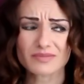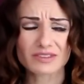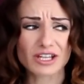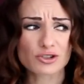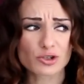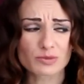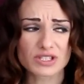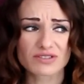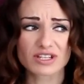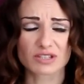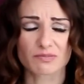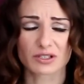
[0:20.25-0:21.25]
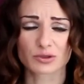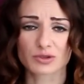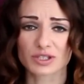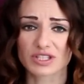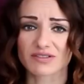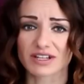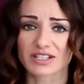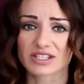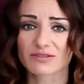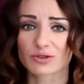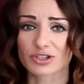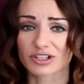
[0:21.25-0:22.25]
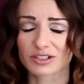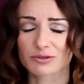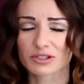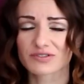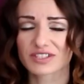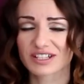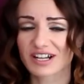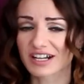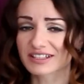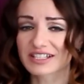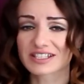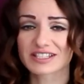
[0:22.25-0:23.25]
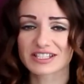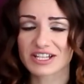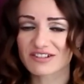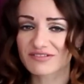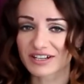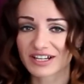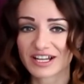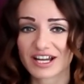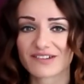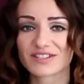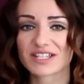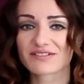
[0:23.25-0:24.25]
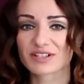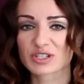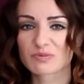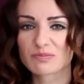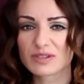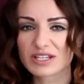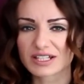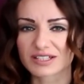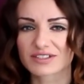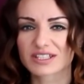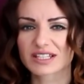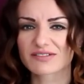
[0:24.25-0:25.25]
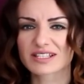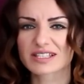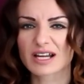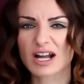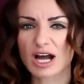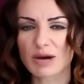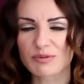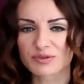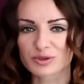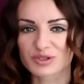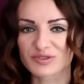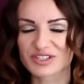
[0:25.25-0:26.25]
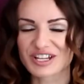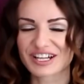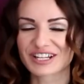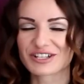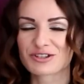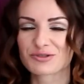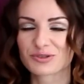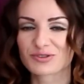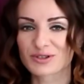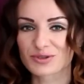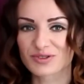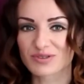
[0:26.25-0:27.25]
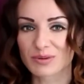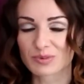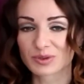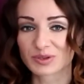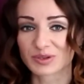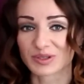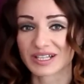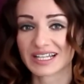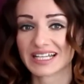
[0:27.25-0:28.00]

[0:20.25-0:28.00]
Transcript: на чем свет поносит своих девушек, которые все как одна стерва, все вас пилят, все до вас докапываются, все ограничивают вашу свободу.